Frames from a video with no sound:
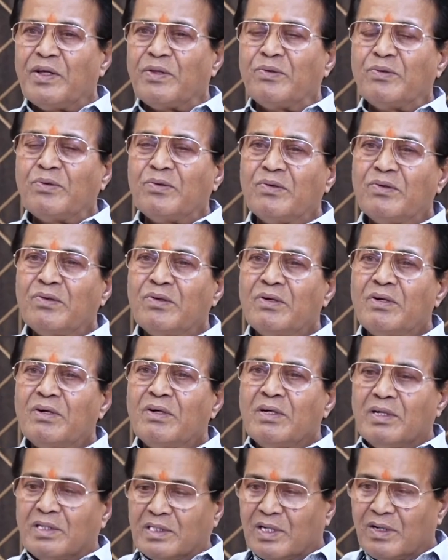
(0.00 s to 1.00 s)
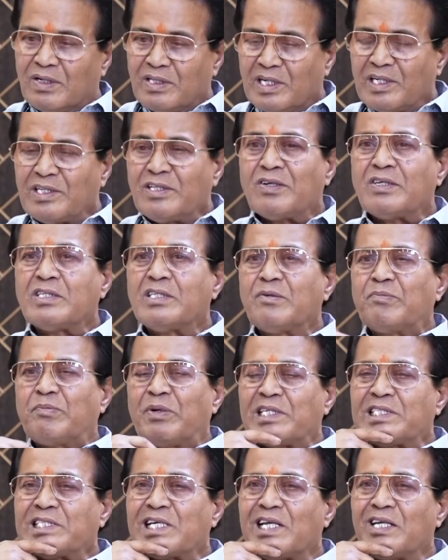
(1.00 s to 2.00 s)
లేదు తర్వాత రిజర్వేషన్
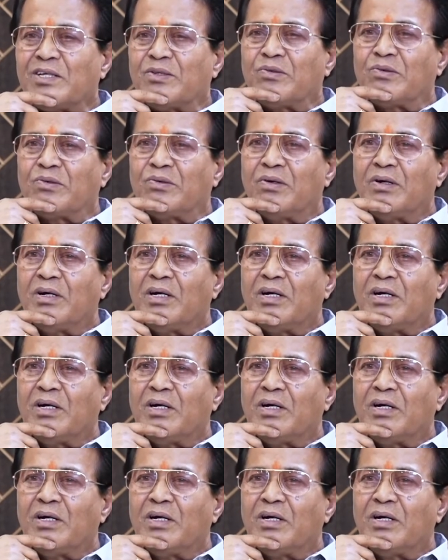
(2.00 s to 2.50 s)
పెంచలేదు